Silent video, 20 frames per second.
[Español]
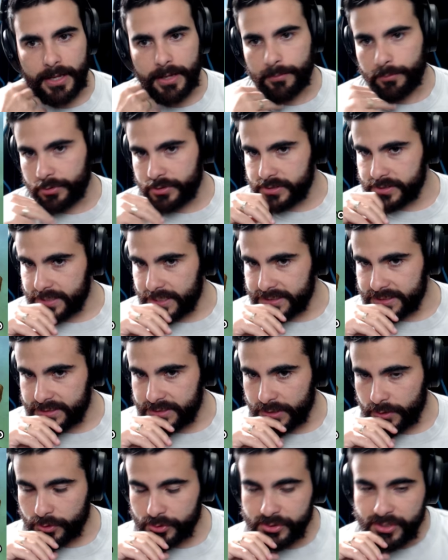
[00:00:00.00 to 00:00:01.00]
Muchas gracias
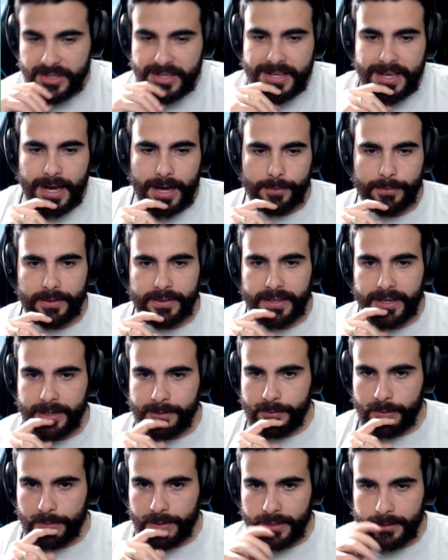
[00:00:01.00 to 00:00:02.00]
chicos. A ver,
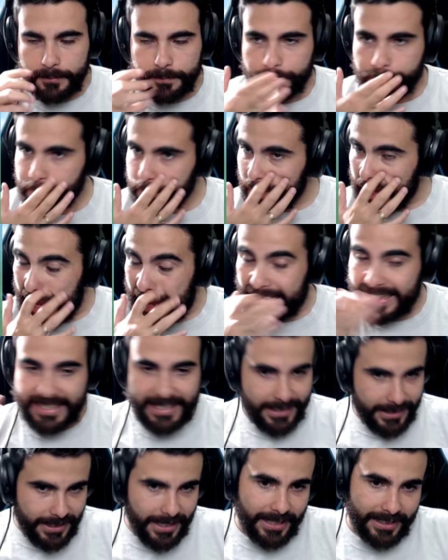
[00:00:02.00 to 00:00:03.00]
déjenme ver.
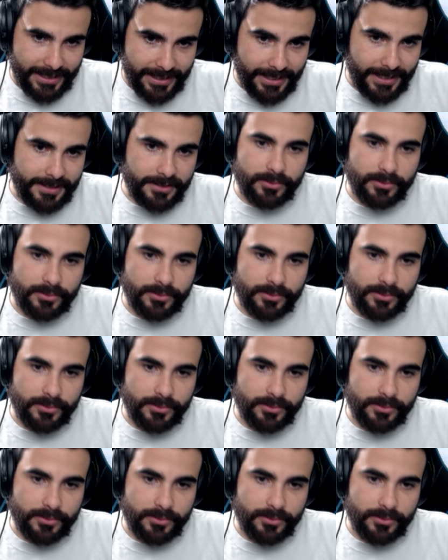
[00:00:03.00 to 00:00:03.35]
Aquí, aquí es